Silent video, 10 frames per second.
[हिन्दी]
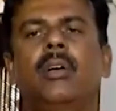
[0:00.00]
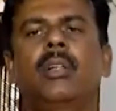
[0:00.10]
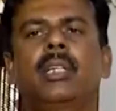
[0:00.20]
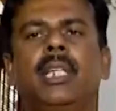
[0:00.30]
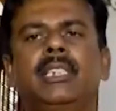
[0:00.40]

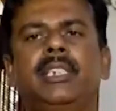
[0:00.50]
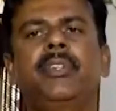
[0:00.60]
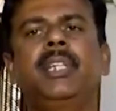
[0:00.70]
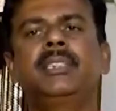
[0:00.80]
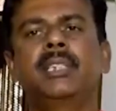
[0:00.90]
और ये
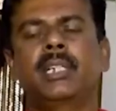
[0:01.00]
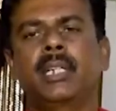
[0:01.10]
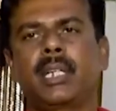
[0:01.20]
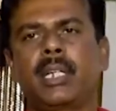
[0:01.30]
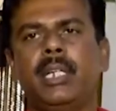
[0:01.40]
सिविल
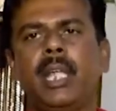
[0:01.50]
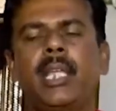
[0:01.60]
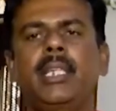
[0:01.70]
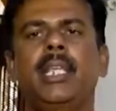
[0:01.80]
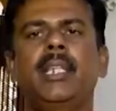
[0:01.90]
इंजीनियरिंग कर रहे हैं
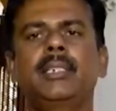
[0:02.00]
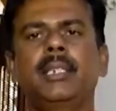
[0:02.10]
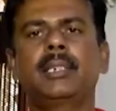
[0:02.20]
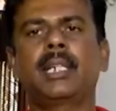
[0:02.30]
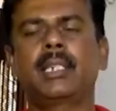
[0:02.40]
आइए इन्हीं
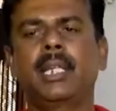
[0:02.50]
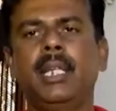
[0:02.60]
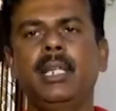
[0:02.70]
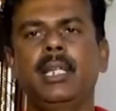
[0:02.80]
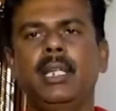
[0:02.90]
से जानते
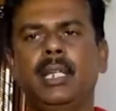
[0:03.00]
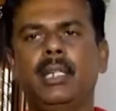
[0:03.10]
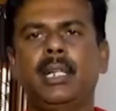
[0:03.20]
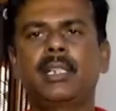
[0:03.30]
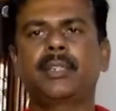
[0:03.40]
हैं
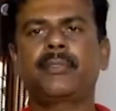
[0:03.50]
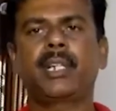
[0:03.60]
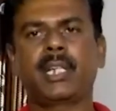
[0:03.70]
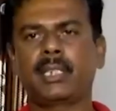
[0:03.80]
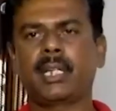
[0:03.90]
इनका
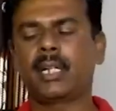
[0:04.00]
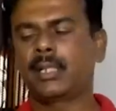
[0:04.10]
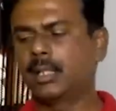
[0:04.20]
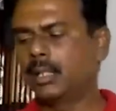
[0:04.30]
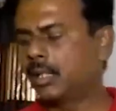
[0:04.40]
सफ़र कैसा रहा